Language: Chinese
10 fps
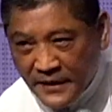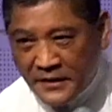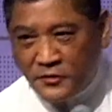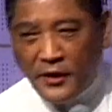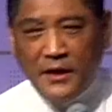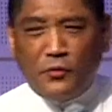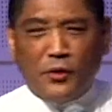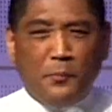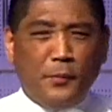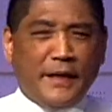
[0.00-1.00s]
所以呢，我
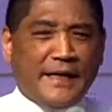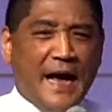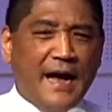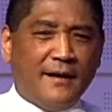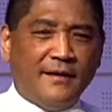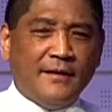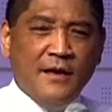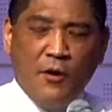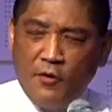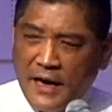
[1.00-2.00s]
都不理他。
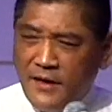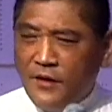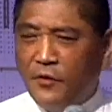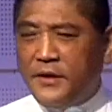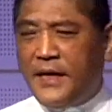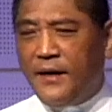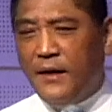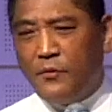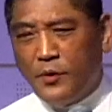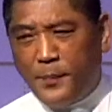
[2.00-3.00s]
后来呢，有一天
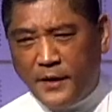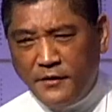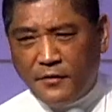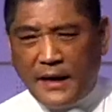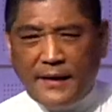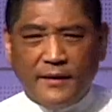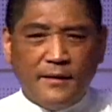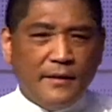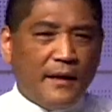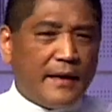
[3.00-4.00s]
呢，我的朋友来
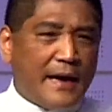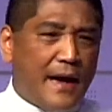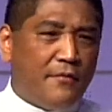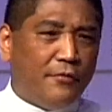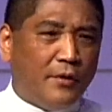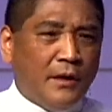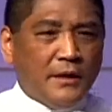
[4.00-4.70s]
看我，